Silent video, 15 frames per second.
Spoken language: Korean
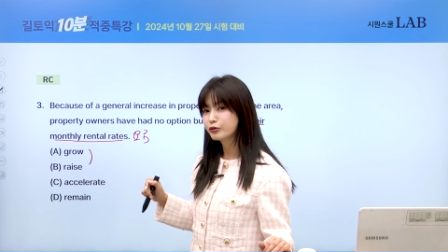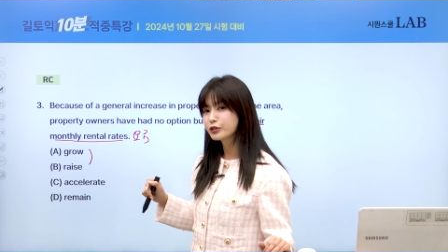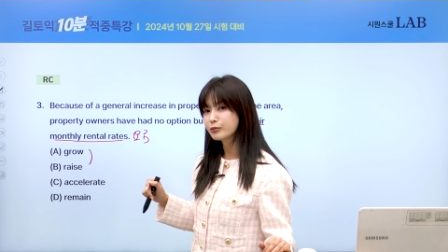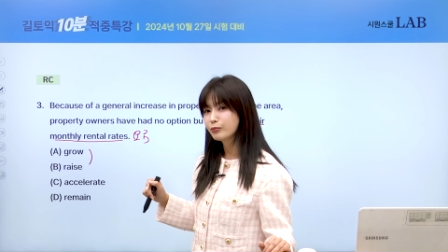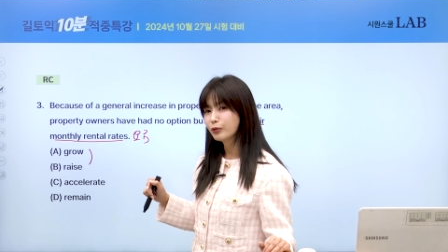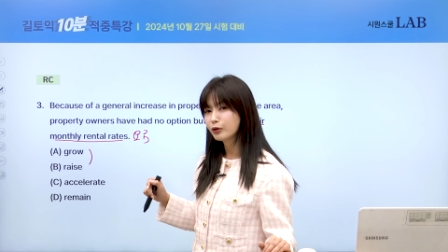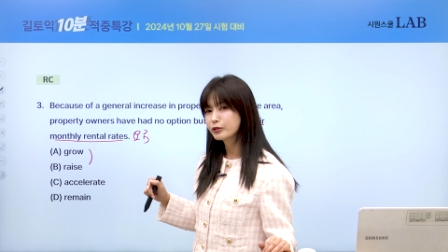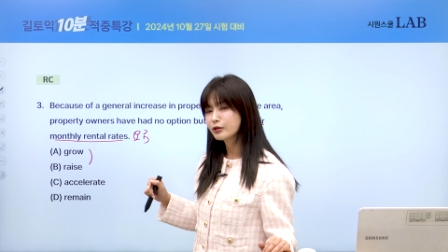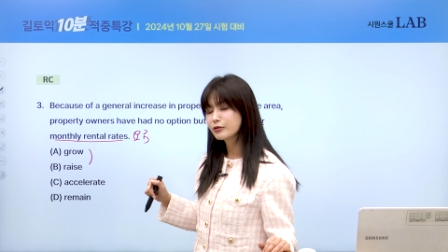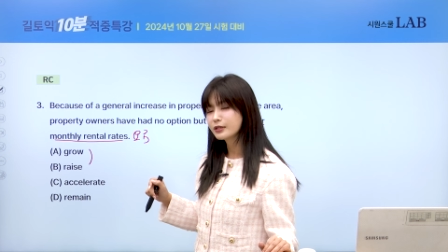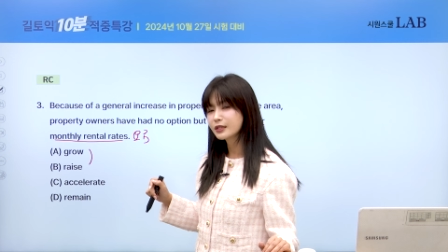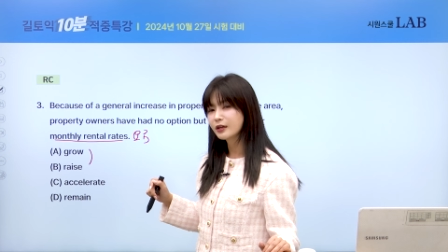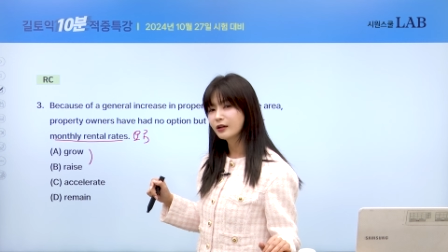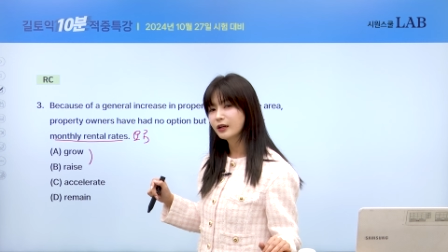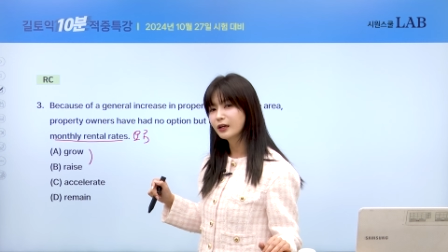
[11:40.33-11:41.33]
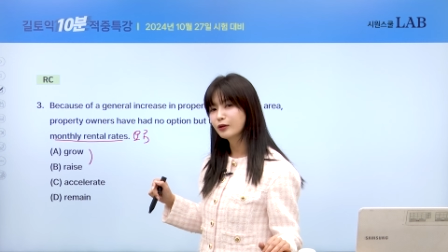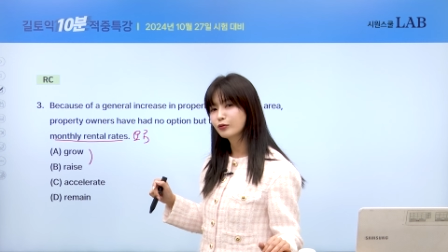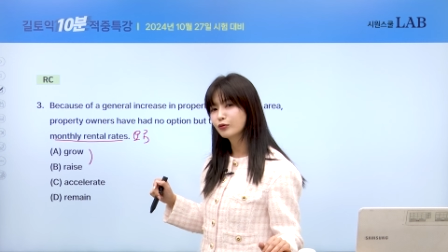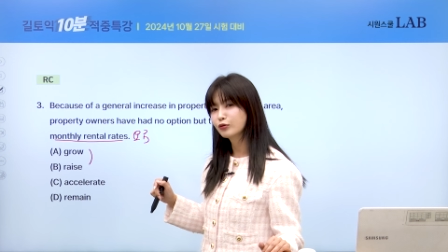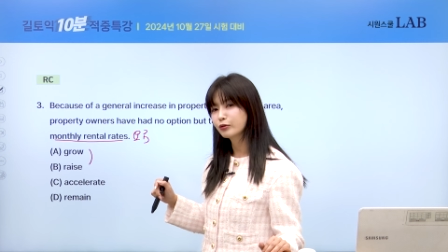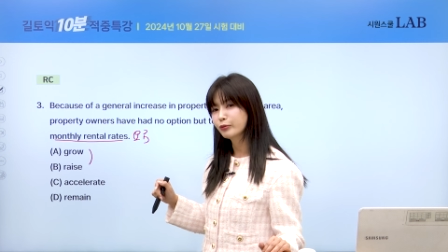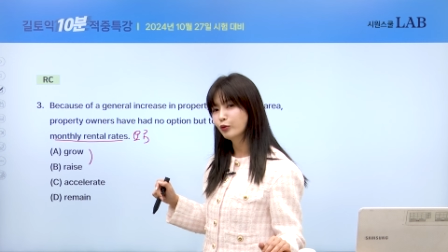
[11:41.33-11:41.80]
지금 뭐
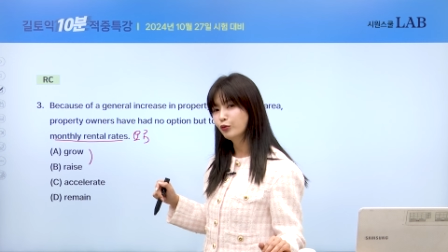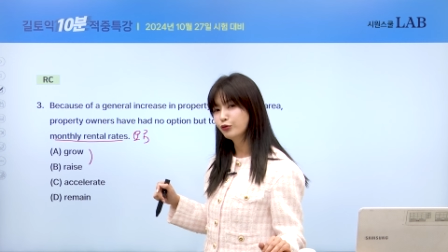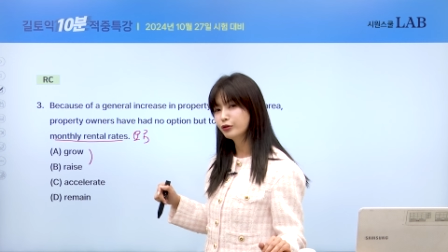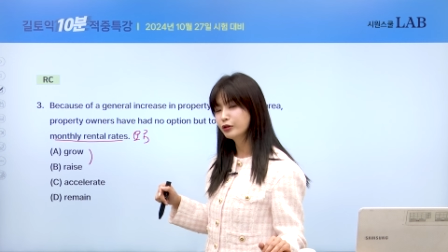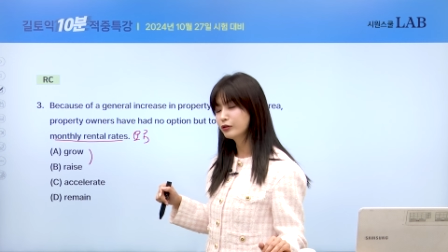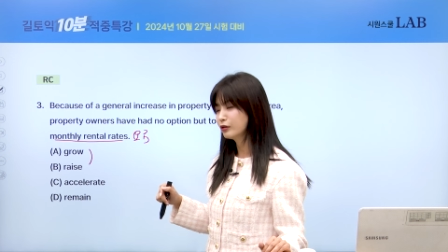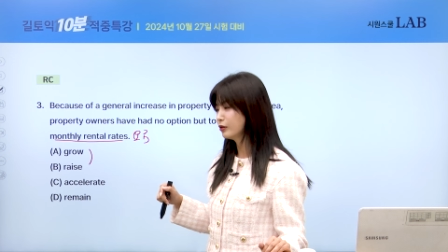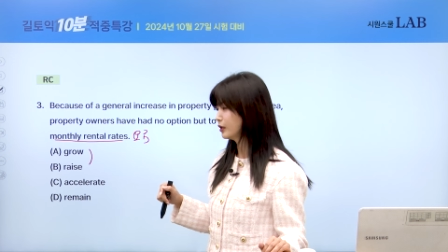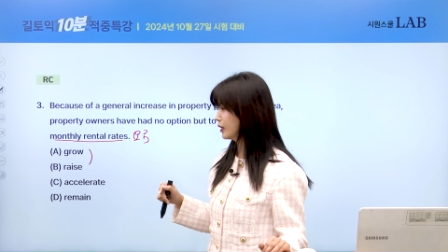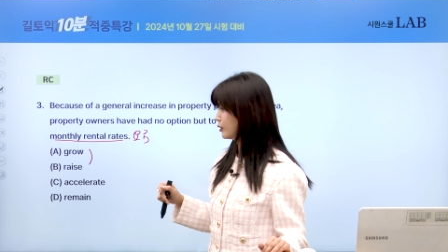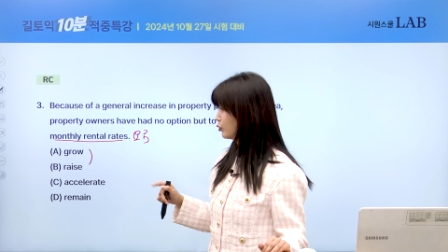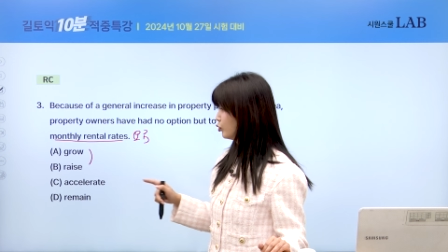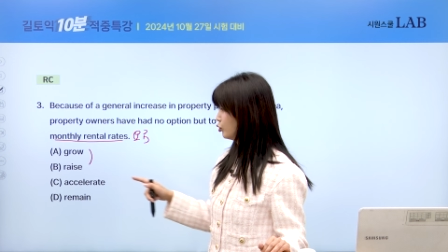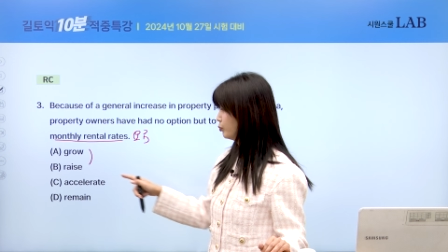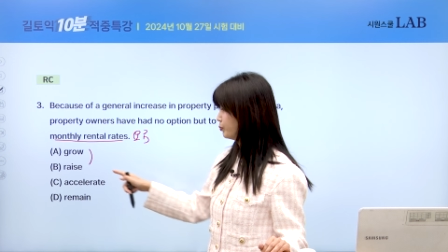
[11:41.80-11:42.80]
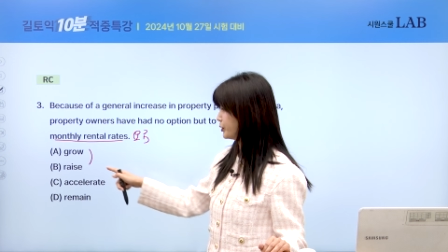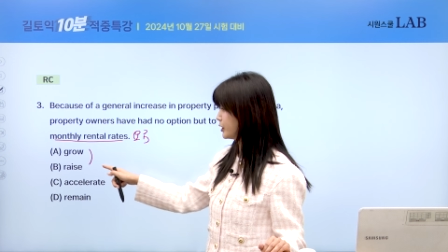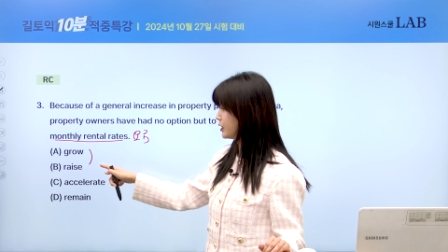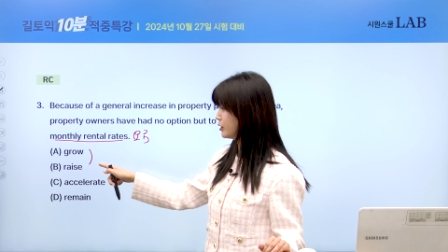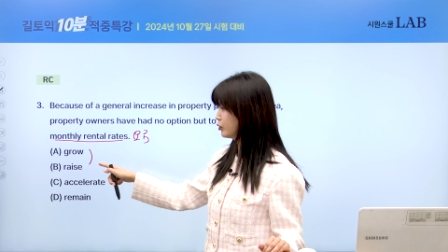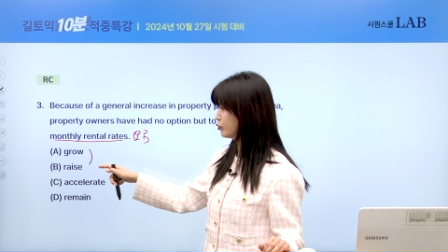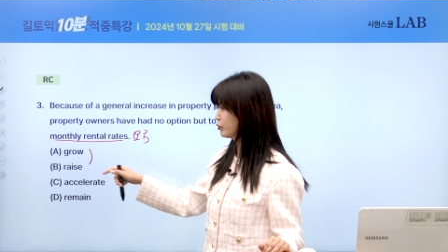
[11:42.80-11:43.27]
성장하고 그러면 오를 것 같고
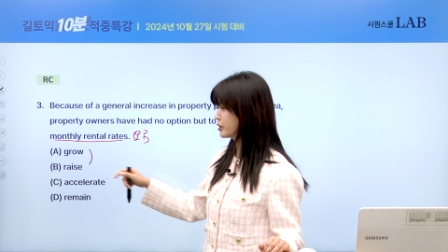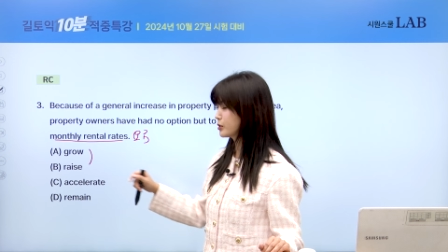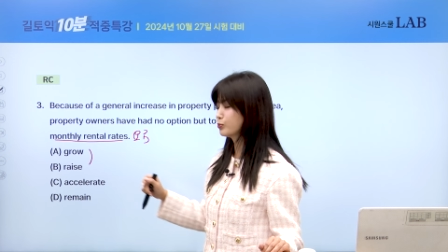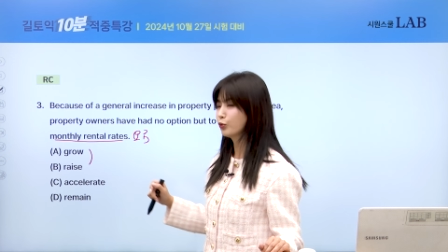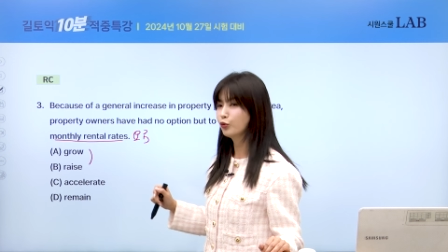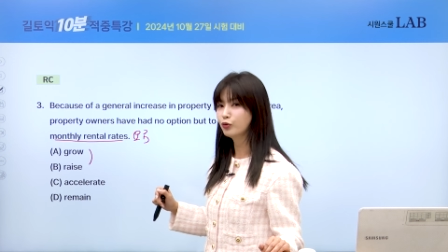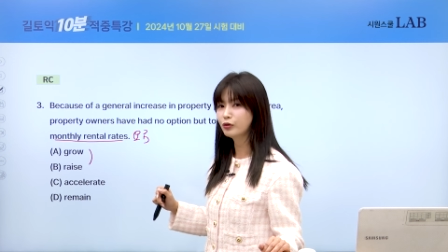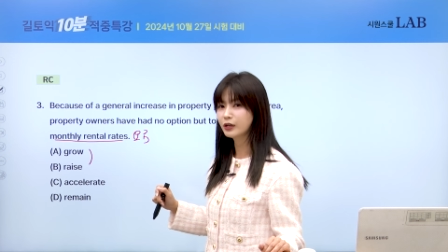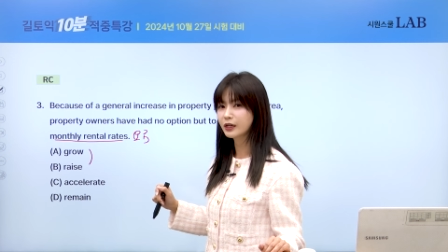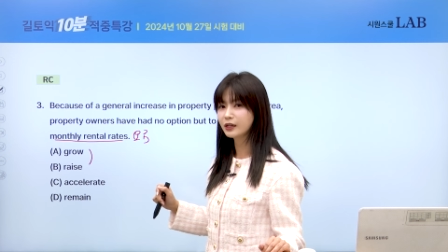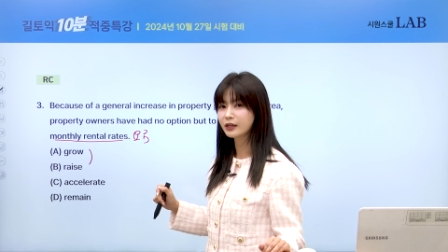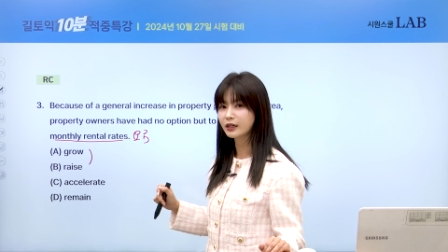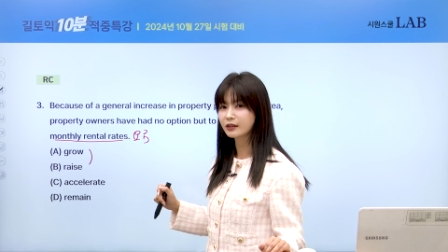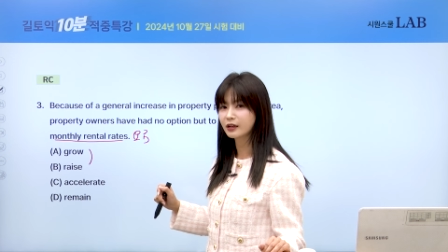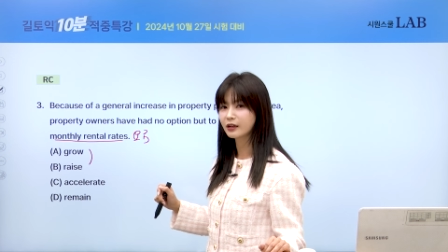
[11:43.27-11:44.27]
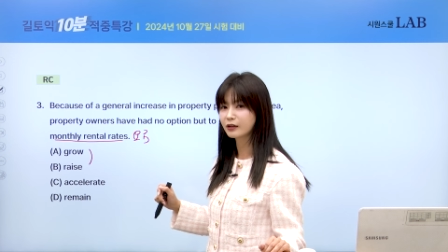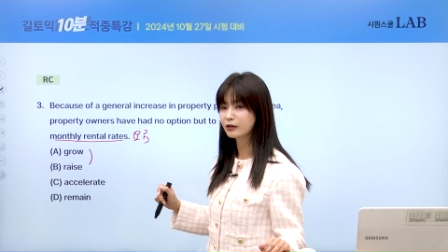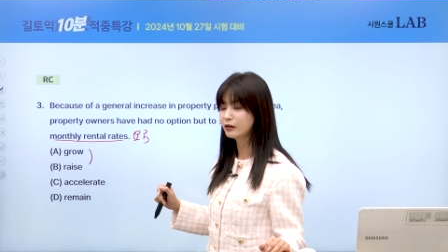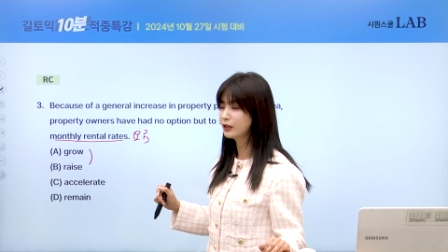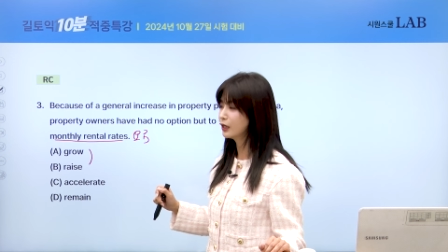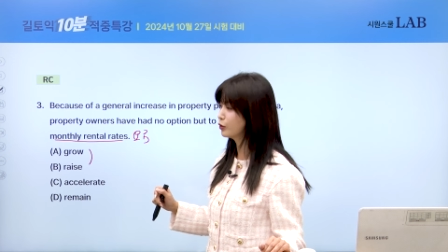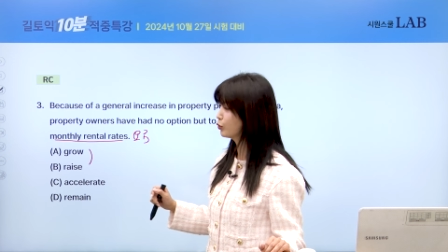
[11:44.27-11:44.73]
B도 지금 올리다 될
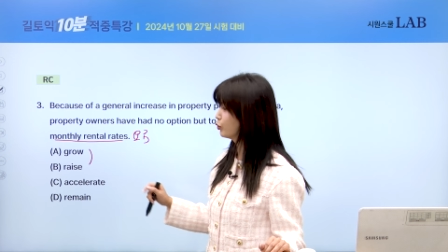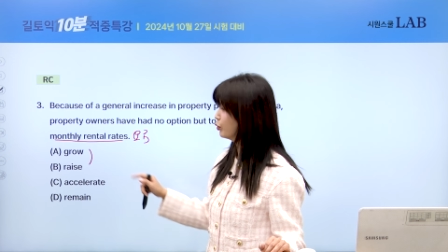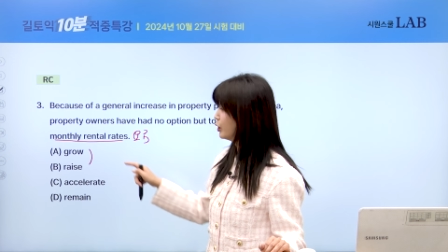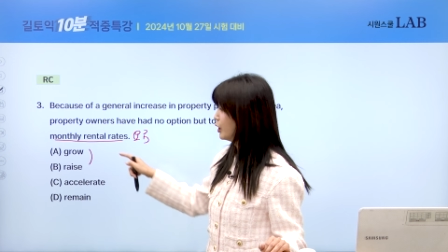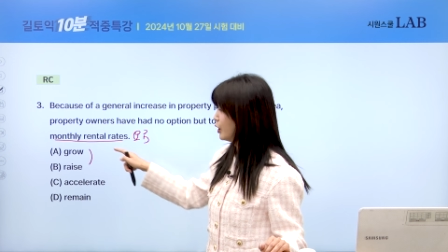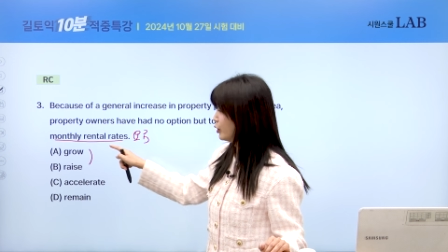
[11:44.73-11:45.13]
것 같고